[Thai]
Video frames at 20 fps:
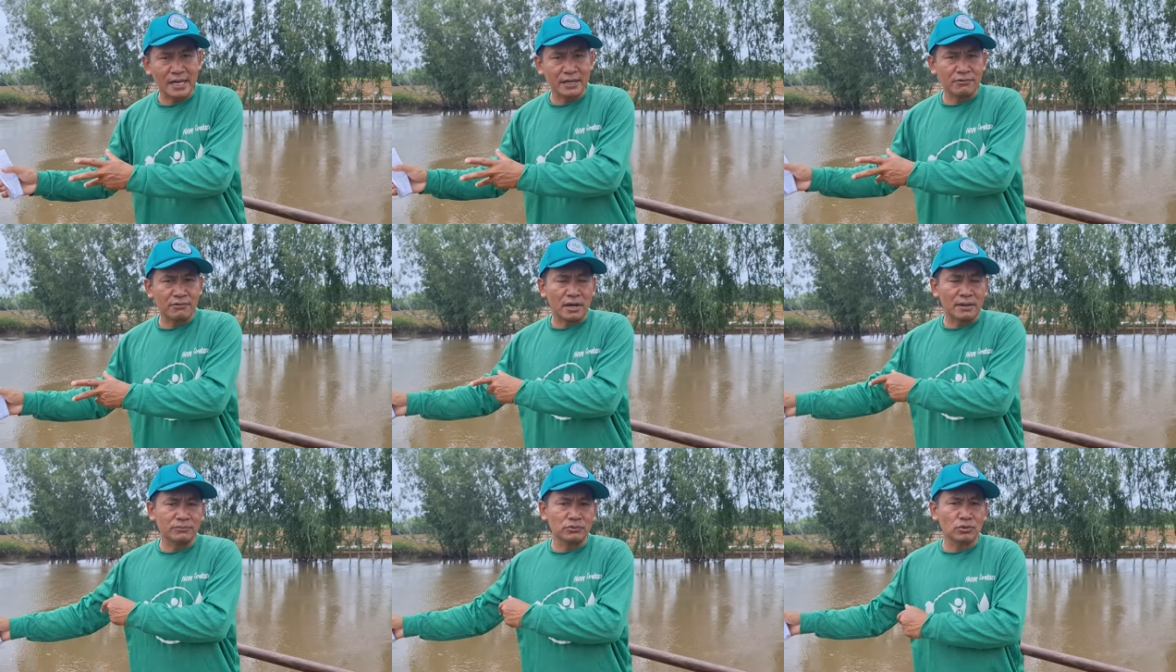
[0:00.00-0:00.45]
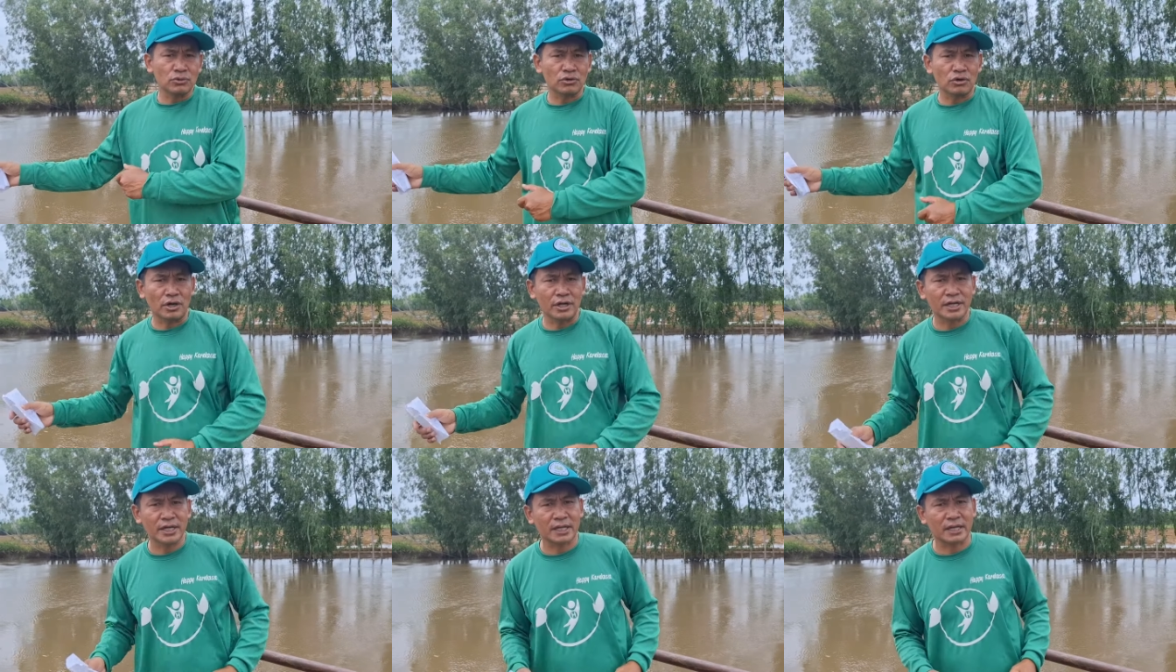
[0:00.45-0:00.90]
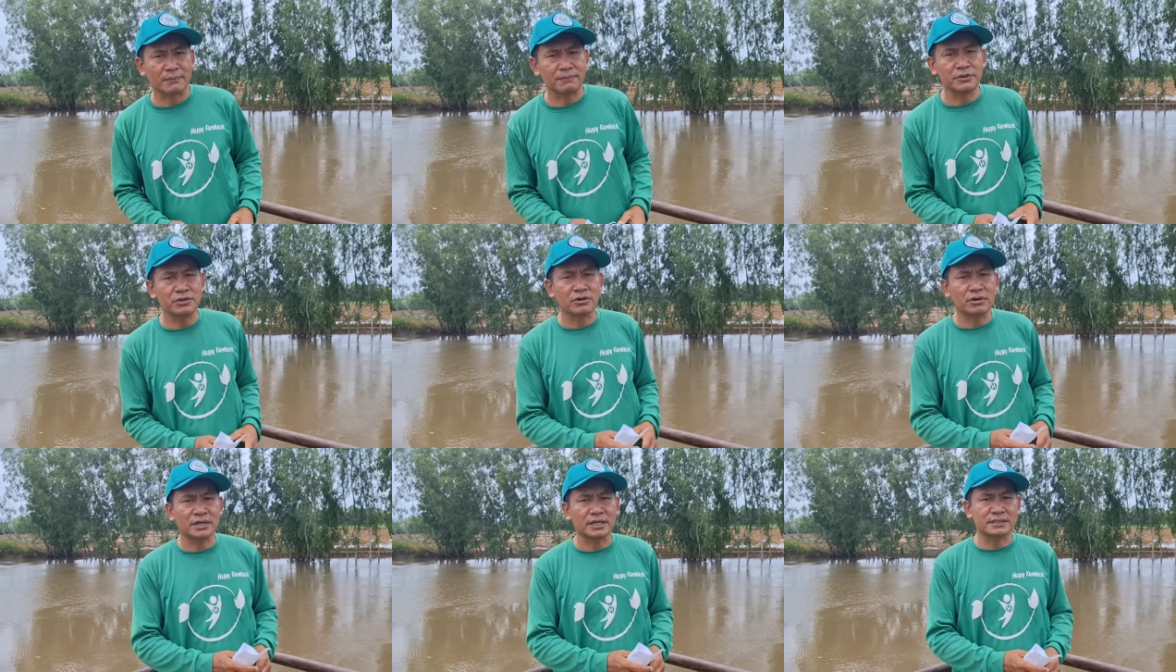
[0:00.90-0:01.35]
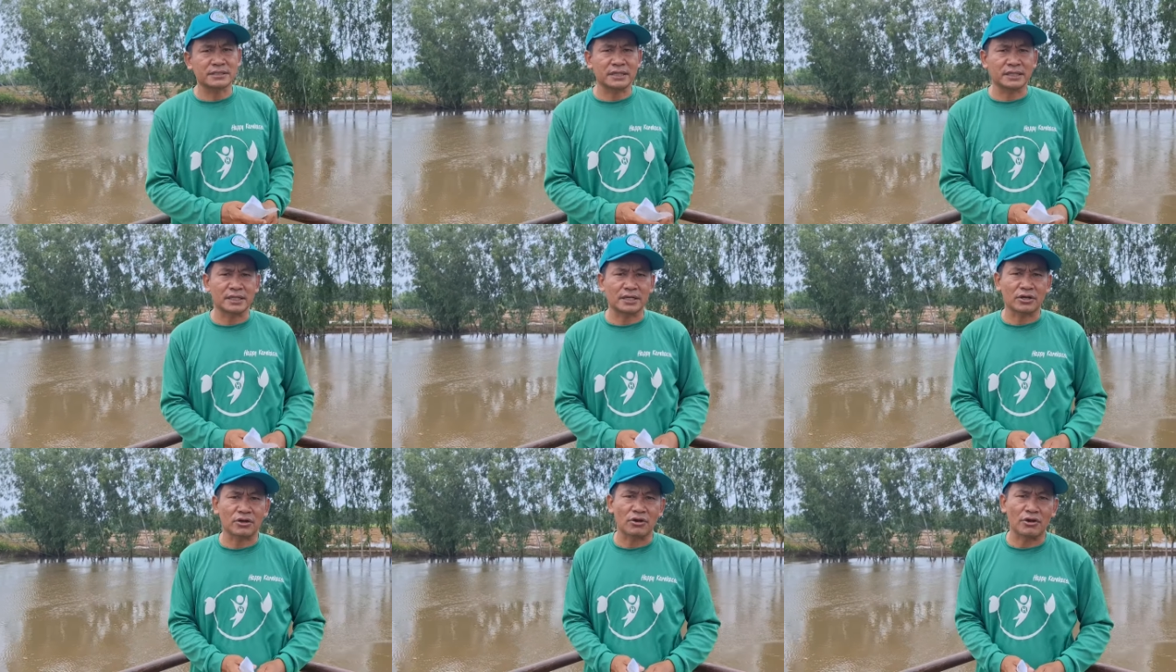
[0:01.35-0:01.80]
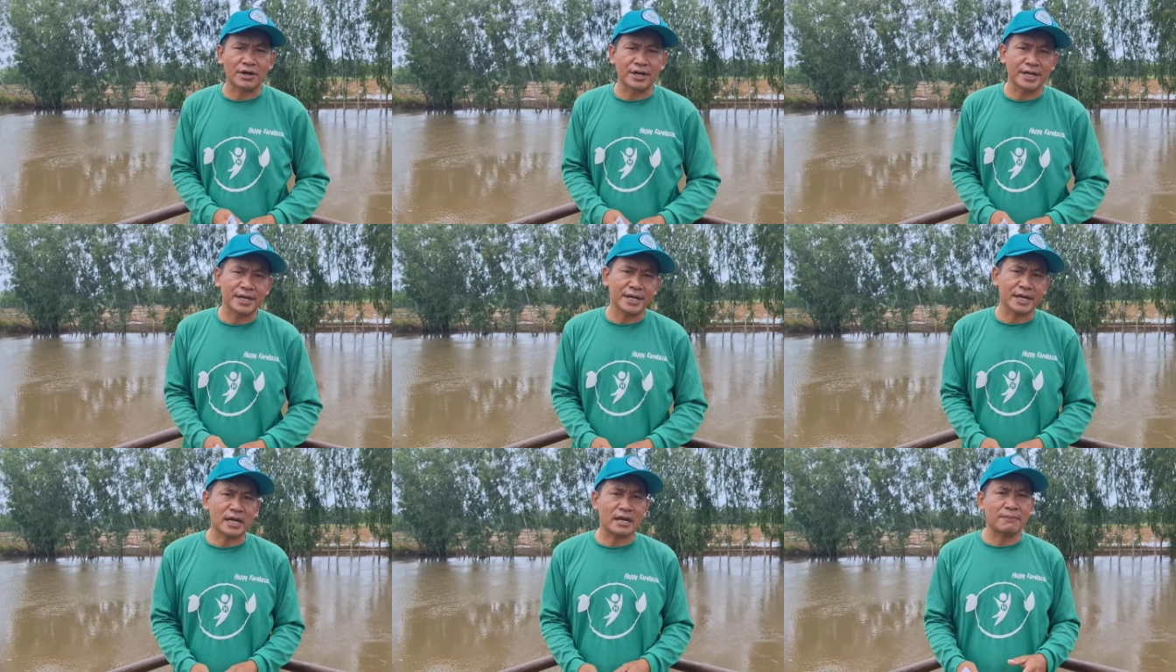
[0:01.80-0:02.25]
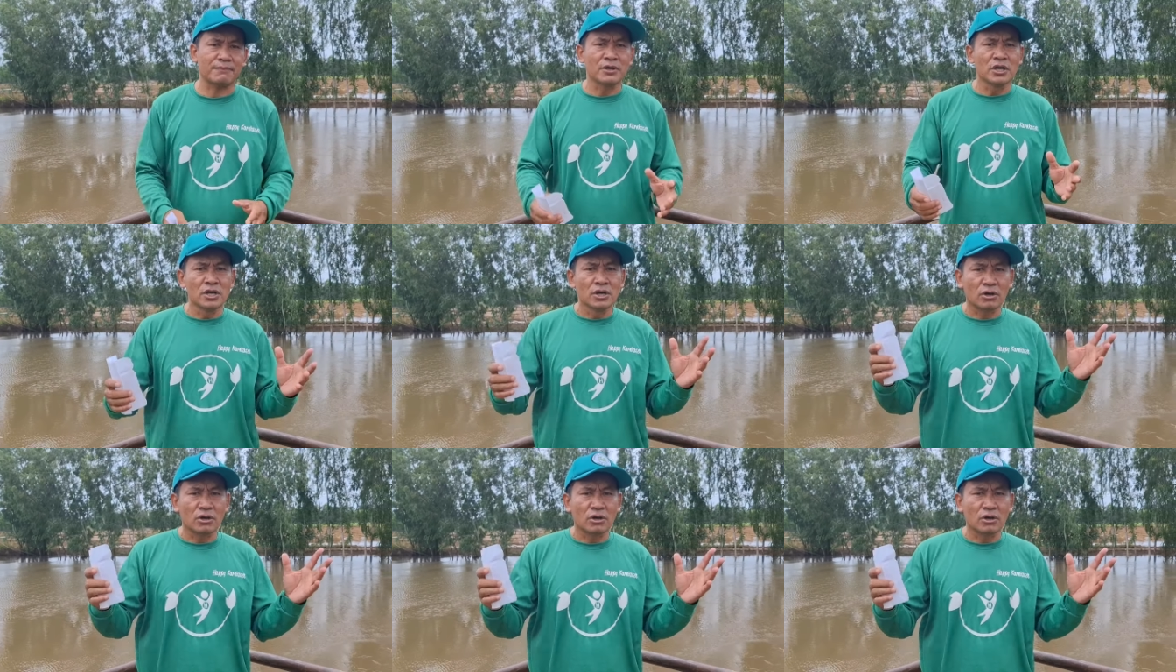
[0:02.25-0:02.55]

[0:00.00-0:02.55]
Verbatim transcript: ยความทุกข์ร้อนให้กับพี่น้องเกษตรกรนะครับ